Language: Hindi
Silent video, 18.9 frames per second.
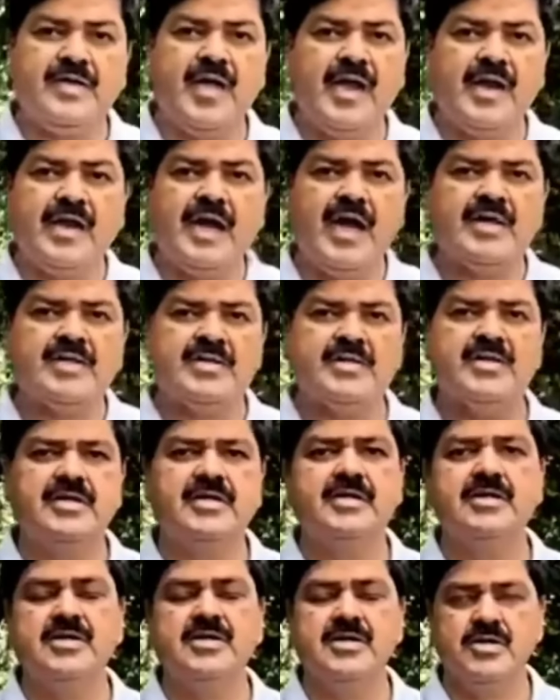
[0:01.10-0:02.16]
केदारनाथ
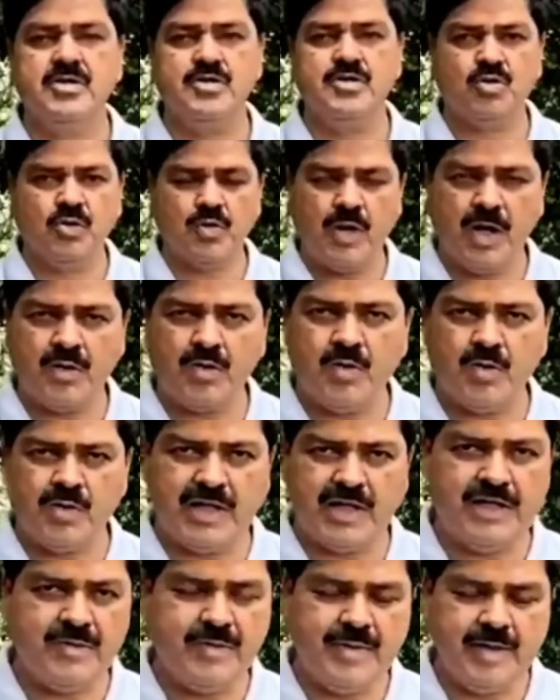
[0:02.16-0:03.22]
सोना
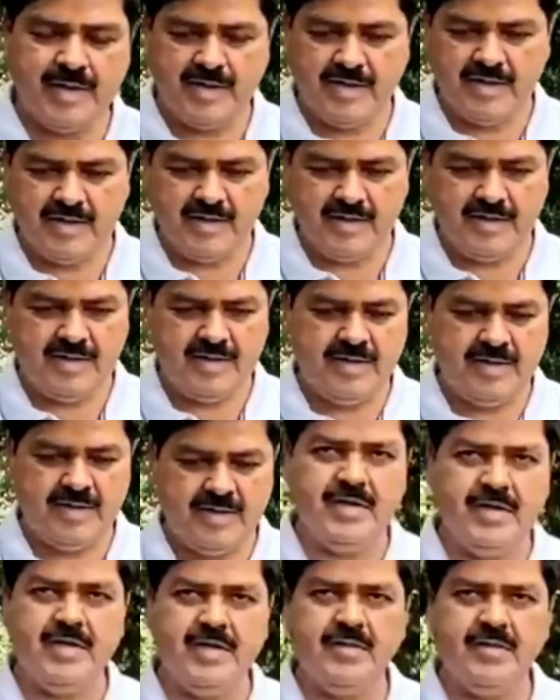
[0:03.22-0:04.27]
घोटाले में
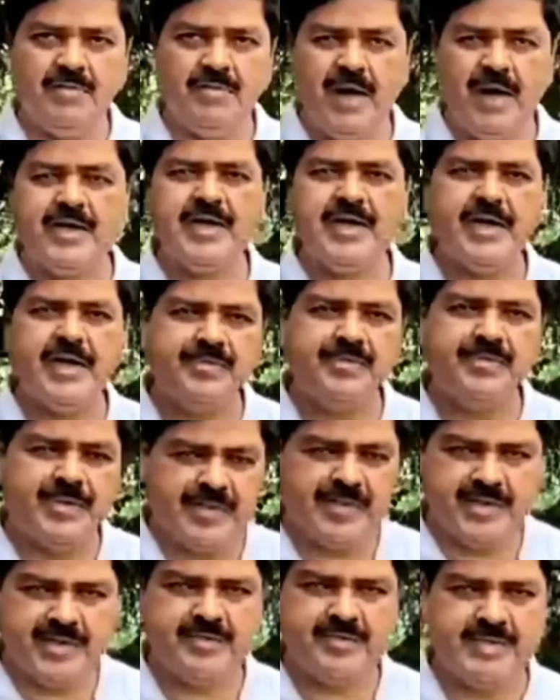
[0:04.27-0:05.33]
माननीय
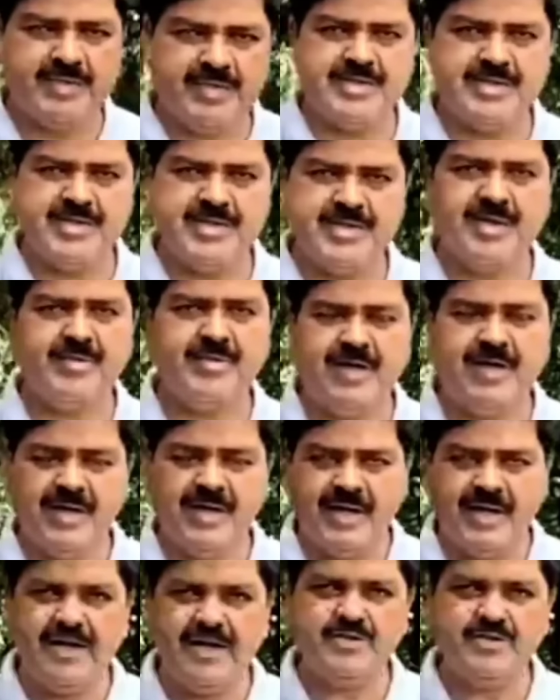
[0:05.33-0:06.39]
पर्यटन मंत्री जी का
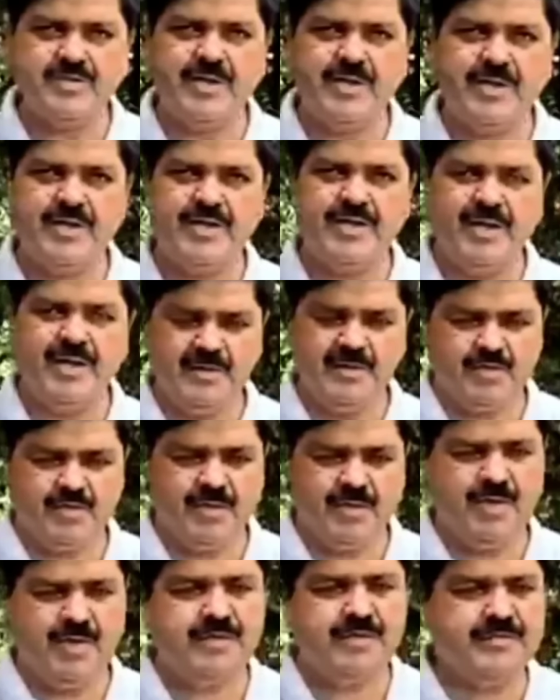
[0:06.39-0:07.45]
बयान आया जो मैंने अभी
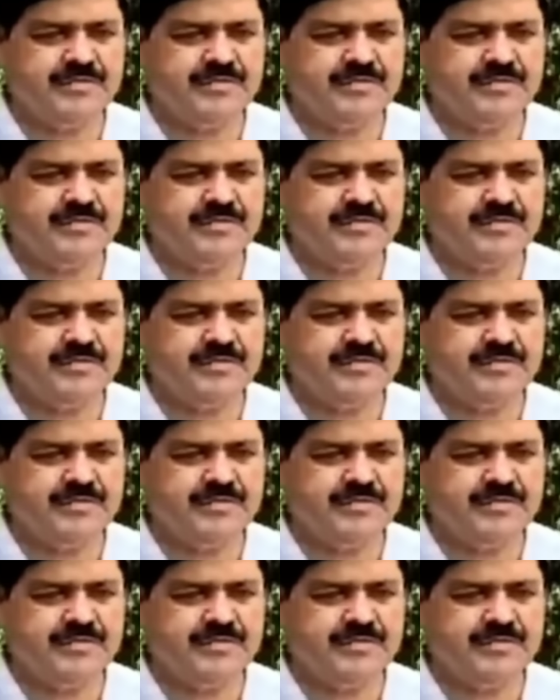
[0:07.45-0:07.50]
सुना